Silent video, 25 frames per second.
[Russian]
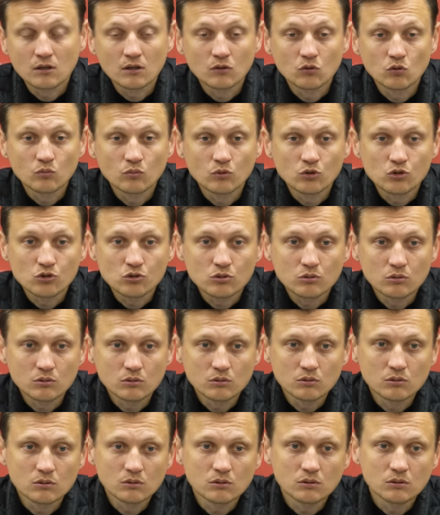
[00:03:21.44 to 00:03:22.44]
я думаю,
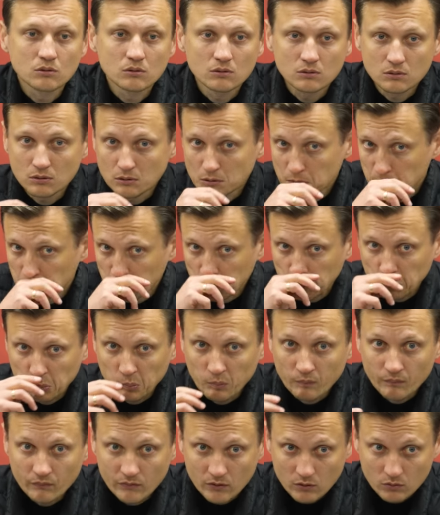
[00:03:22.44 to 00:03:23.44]
что
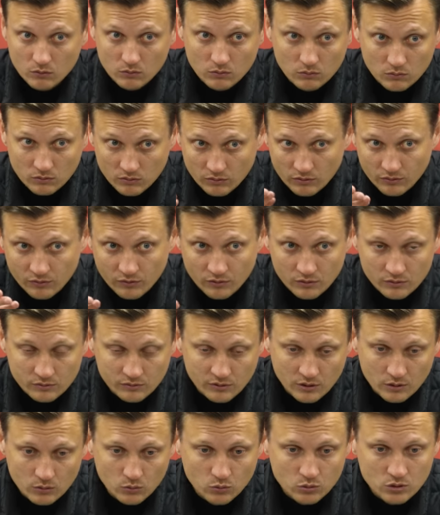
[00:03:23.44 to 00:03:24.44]
ну,
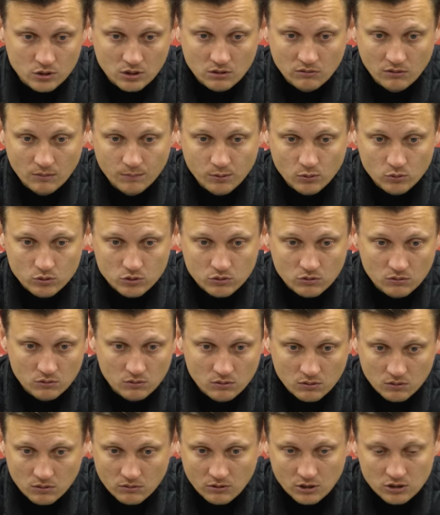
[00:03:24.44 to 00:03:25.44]
вернуться к вопросу
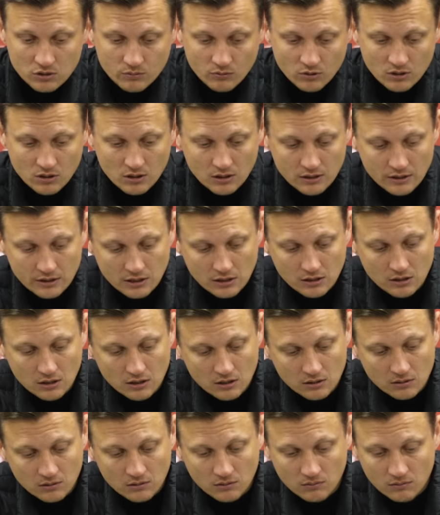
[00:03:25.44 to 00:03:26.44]
э, вашего коллеги,
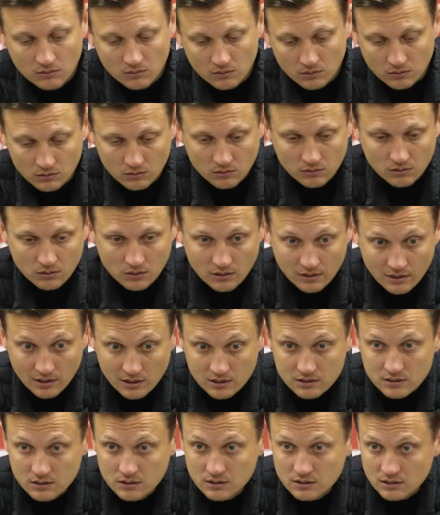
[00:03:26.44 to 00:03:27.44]
да, э,
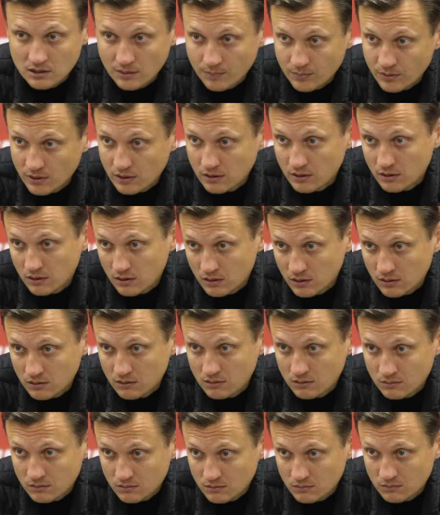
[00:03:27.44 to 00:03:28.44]
разные соперники
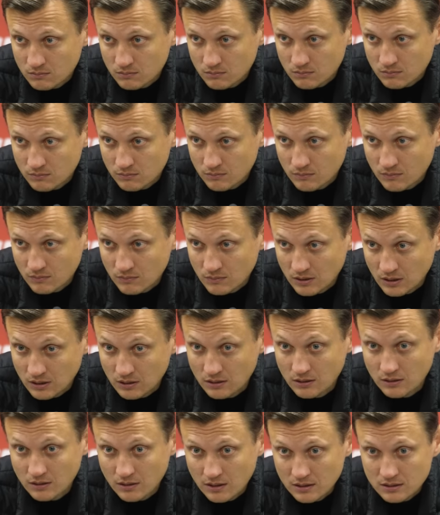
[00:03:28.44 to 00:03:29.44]

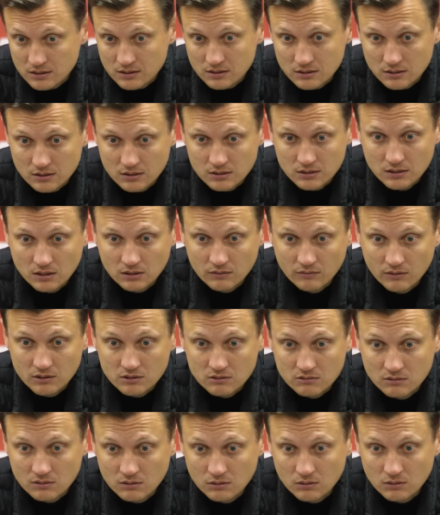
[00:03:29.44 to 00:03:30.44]
и разная,
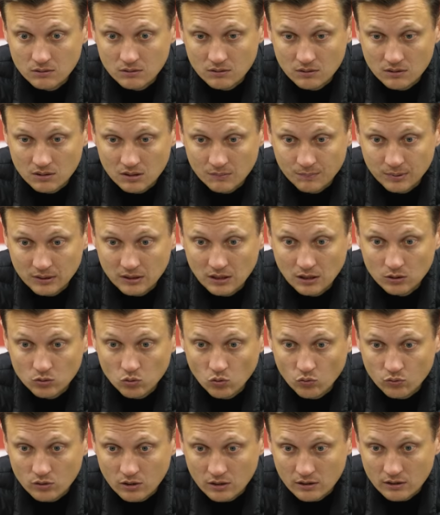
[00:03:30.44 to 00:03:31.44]
соответственно,
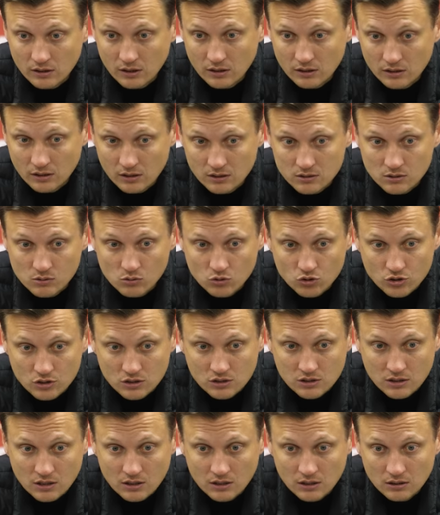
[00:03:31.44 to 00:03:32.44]
подготовка к ней, да, с точки
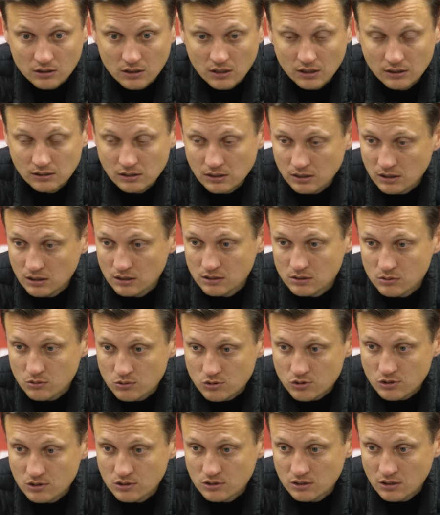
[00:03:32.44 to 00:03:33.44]
зрения тактики, с
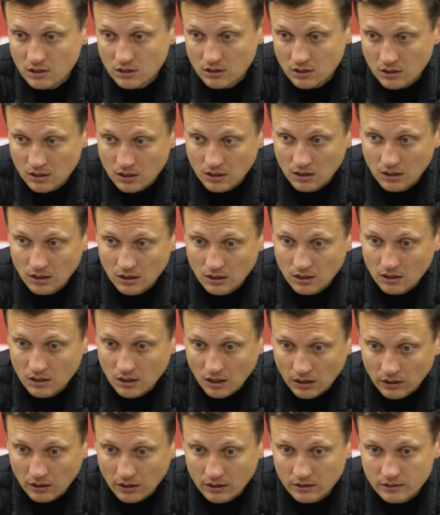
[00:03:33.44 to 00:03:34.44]
точки зрения
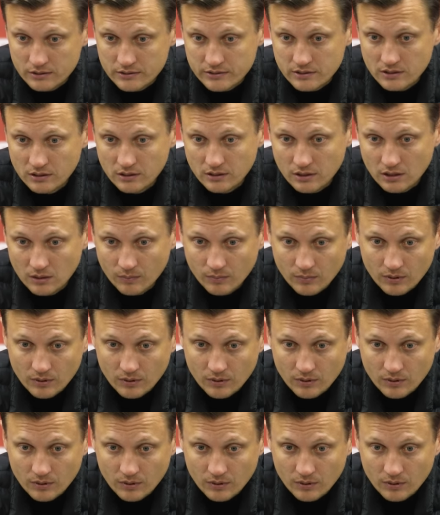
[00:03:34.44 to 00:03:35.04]
анализа игры.